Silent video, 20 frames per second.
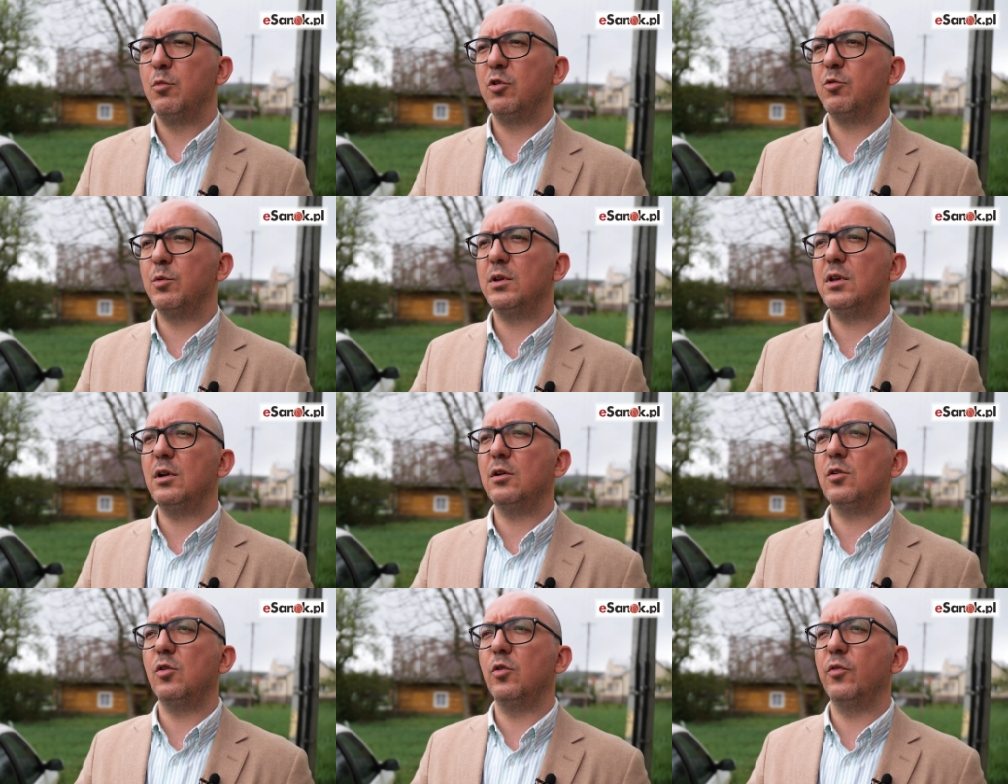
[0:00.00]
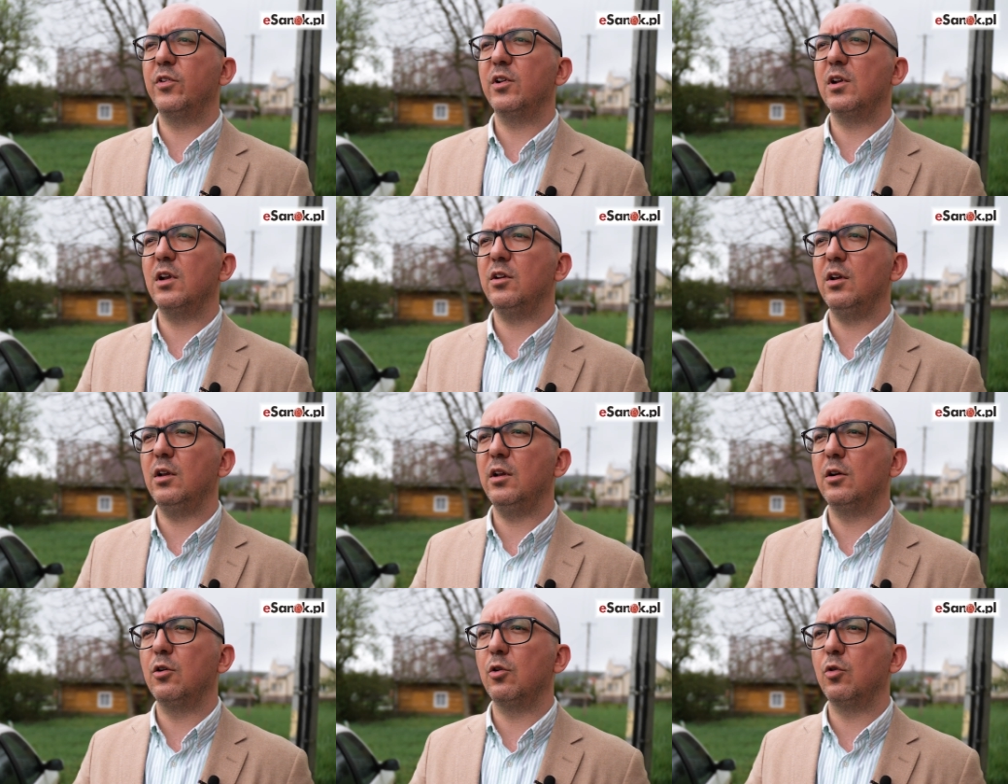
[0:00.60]
Myśmy tylko
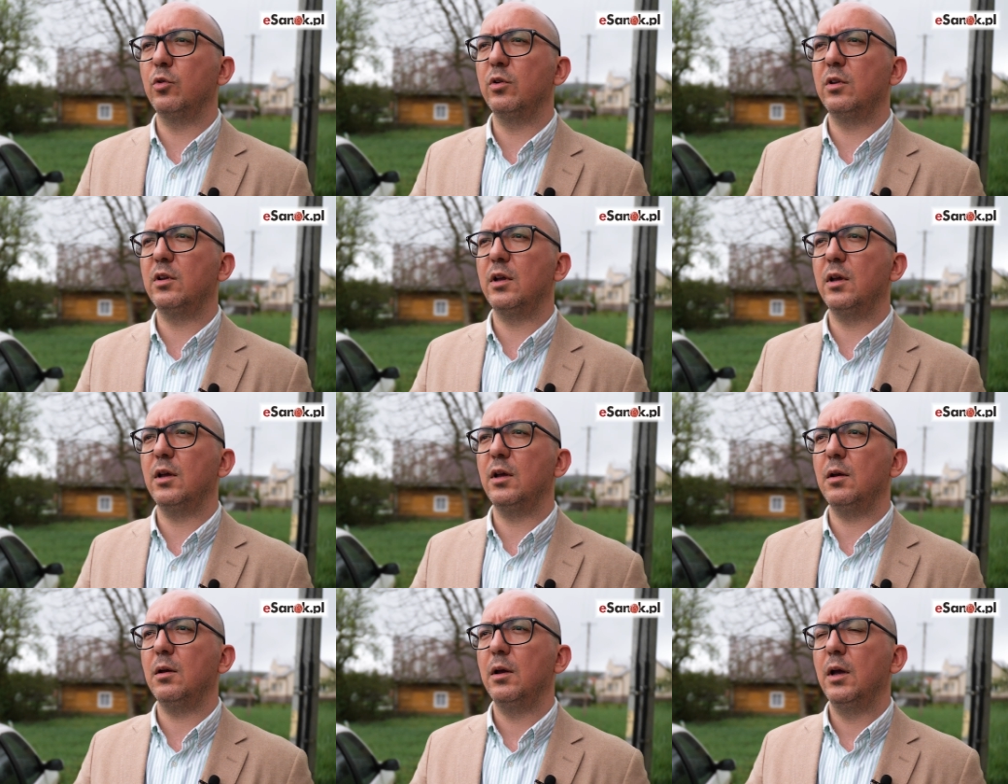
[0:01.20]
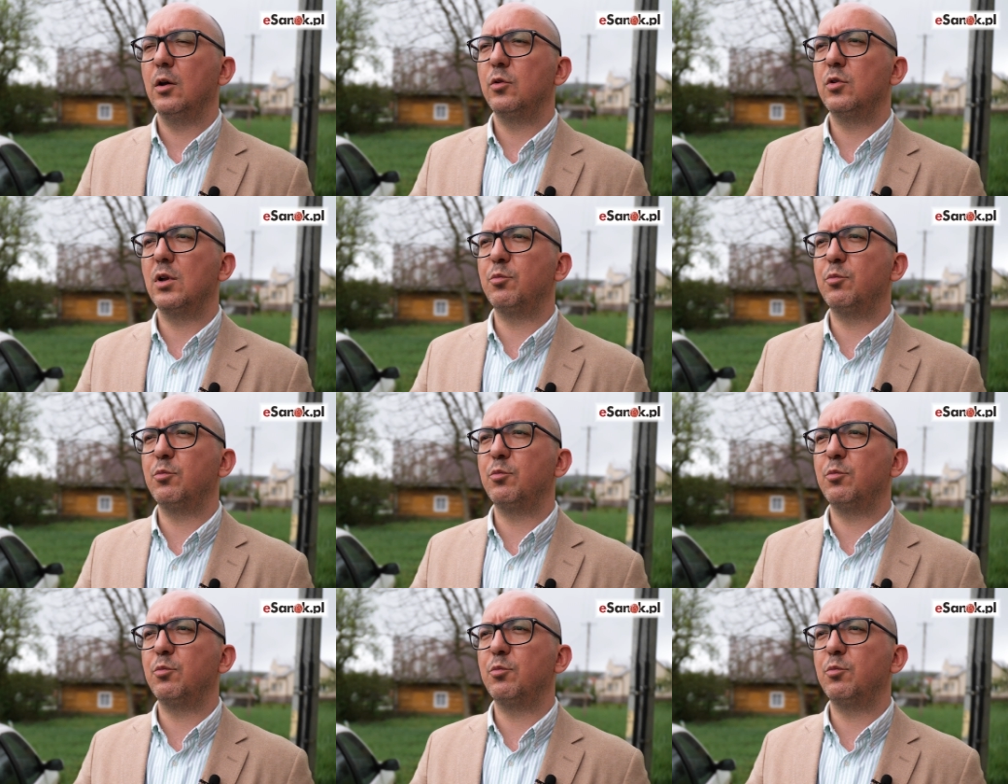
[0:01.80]
uwzględnili grunty,